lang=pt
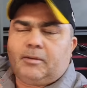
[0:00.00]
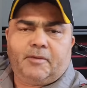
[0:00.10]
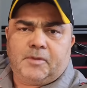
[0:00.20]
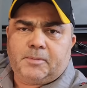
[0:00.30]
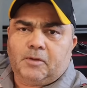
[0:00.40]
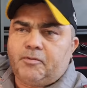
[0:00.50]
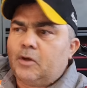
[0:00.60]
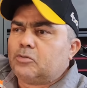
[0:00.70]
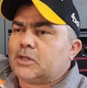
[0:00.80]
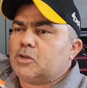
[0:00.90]
A FIP não, vi
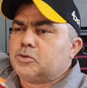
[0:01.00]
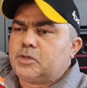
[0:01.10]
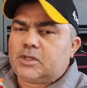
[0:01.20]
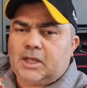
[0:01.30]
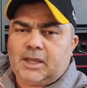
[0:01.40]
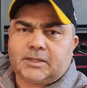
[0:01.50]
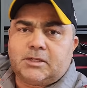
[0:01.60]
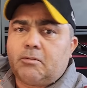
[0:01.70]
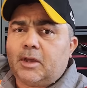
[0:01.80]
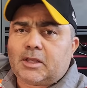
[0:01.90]
alguns anúncios de internet,
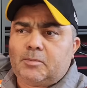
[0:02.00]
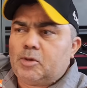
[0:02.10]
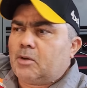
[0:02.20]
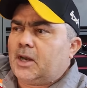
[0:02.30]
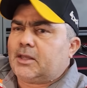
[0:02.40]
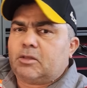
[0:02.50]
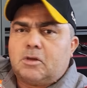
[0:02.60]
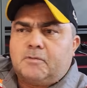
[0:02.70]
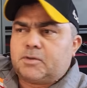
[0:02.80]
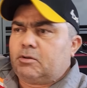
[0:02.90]
50 mil,
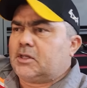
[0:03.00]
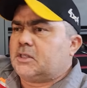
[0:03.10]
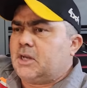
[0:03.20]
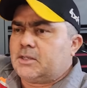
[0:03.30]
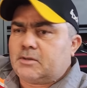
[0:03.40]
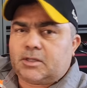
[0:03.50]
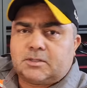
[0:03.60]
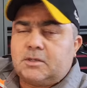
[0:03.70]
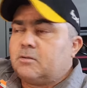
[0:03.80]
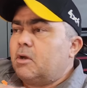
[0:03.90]
49, 53,
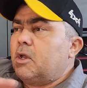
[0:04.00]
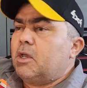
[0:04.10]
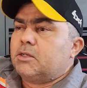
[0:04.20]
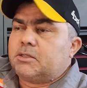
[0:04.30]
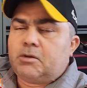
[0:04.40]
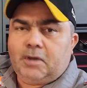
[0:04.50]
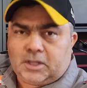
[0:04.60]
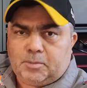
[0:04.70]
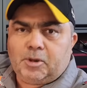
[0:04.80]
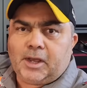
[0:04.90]
55,
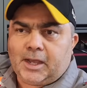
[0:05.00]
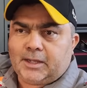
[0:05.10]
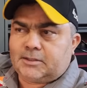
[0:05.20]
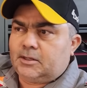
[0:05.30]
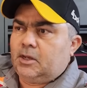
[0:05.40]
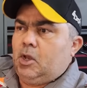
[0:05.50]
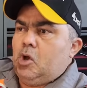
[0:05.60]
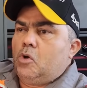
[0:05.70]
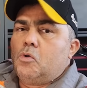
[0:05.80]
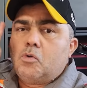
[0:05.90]
50 mil reais.
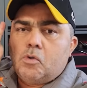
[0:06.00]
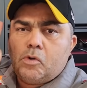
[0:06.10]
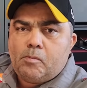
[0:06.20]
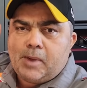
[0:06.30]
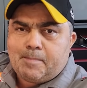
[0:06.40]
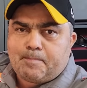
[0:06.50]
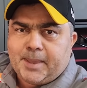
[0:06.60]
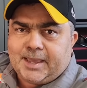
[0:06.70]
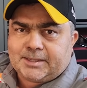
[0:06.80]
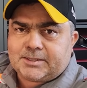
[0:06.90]
Uma
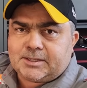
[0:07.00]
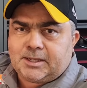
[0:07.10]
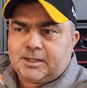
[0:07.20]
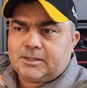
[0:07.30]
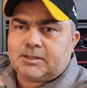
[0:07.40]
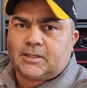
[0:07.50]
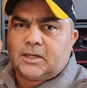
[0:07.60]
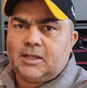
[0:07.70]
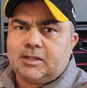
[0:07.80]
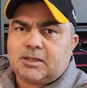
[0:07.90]
peça
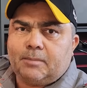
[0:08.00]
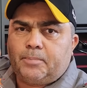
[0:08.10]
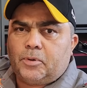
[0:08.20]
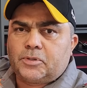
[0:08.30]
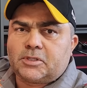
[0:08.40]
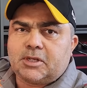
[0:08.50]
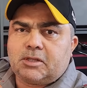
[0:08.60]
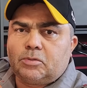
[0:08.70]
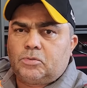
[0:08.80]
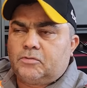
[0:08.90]
30%
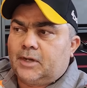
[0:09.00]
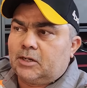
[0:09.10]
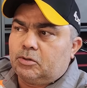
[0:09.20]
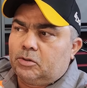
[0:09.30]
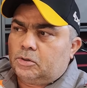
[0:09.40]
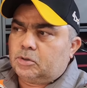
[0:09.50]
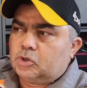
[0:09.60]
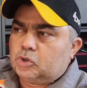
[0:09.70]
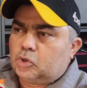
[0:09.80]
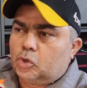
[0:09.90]
do valor
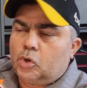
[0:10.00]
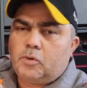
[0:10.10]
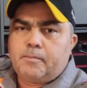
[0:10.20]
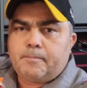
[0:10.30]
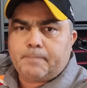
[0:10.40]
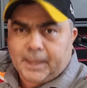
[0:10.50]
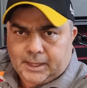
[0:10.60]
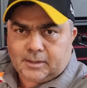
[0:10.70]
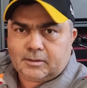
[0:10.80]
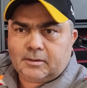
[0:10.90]
do bem.